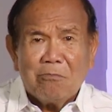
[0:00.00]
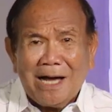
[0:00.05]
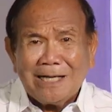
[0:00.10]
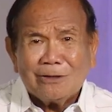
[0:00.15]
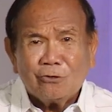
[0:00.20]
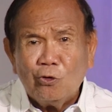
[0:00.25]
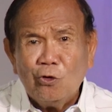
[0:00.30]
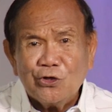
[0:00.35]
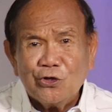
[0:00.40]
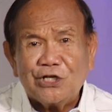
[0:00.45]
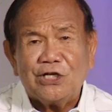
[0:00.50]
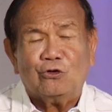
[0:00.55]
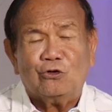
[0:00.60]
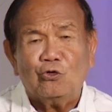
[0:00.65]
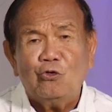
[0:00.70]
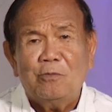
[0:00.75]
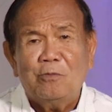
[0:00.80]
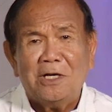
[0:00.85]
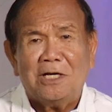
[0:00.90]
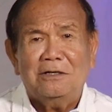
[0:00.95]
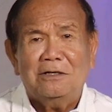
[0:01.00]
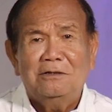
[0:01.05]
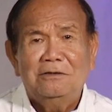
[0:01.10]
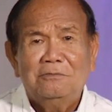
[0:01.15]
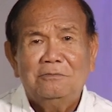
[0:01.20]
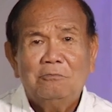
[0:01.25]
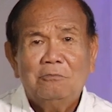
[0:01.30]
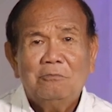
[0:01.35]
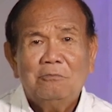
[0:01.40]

bottle sa tubig.